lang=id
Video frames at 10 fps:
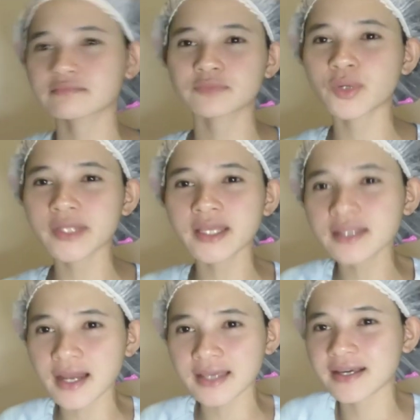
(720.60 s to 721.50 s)
kuliah
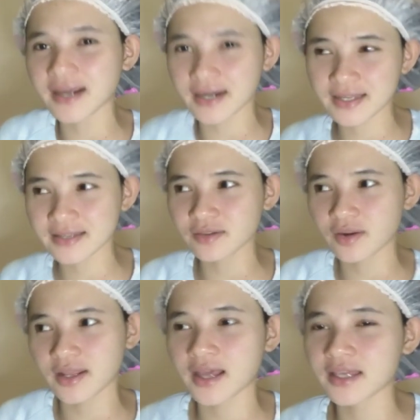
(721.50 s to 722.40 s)
ini lagi kering
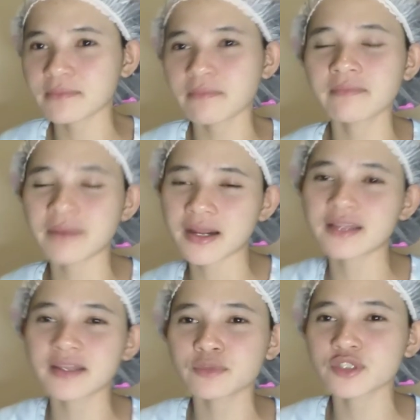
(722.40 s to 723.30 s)
soalnya lagi
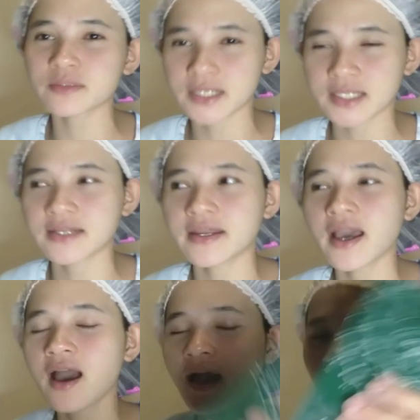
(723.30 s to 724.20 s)
pergantian musim dingin jadi
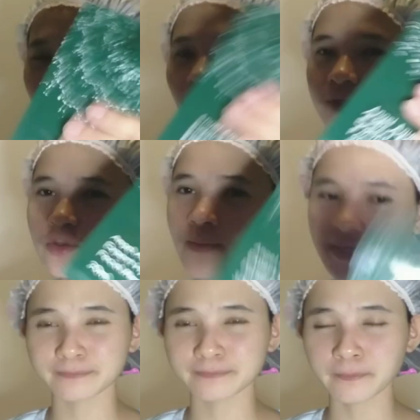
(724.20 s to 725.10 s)
aku mencoba
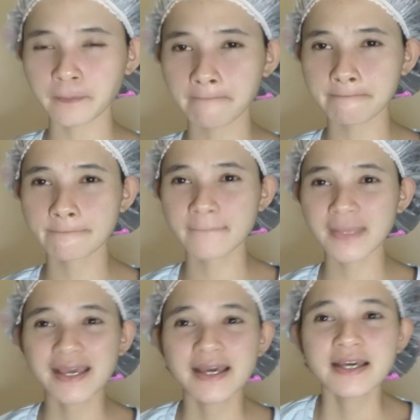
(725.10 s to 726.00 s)
ini
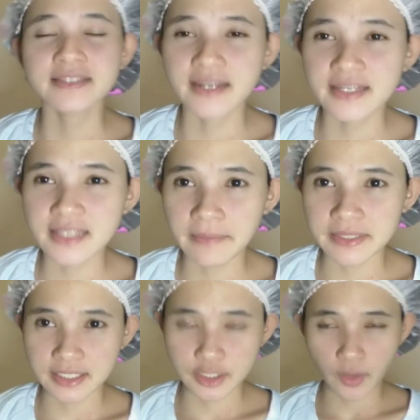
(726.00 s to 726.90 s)
jadi sampai
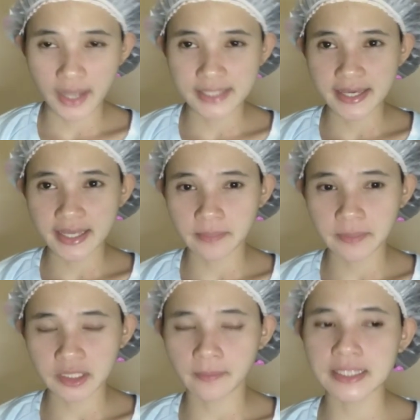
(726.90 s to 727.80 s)
segitu aja ya
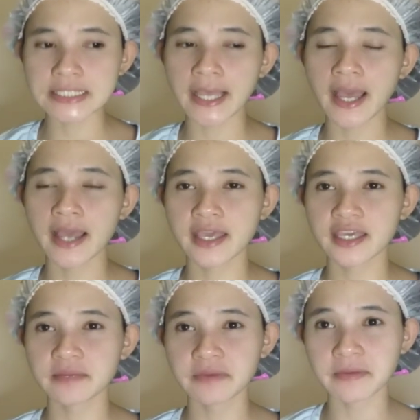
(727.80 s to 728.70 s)
teman-teman saya hanya
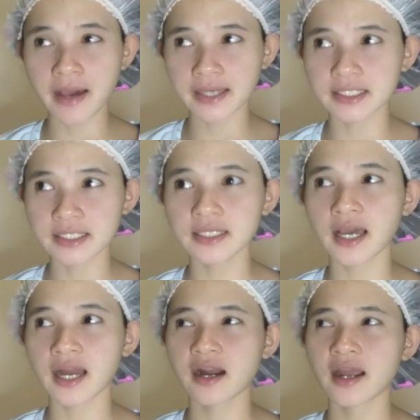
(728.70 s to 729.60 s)
ingin berbagi
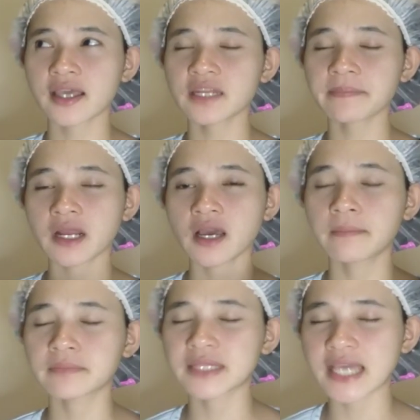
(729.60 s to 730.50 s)
karena ini
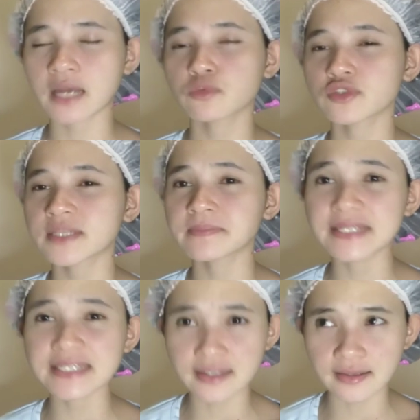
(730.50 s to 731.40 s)
pergantian musim
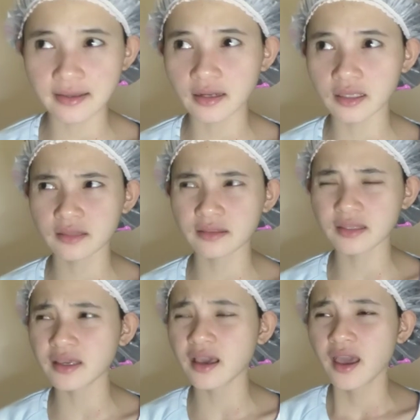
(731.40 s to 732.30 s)
dingin
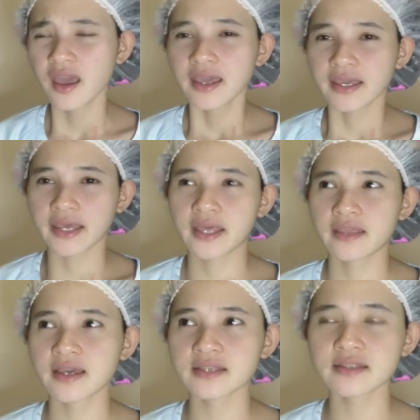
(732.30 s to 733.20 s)
itu
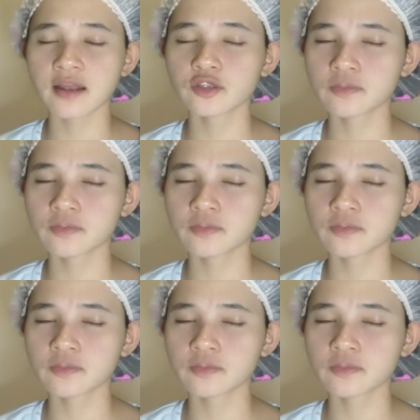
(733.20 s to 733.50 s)
kayaknya 100%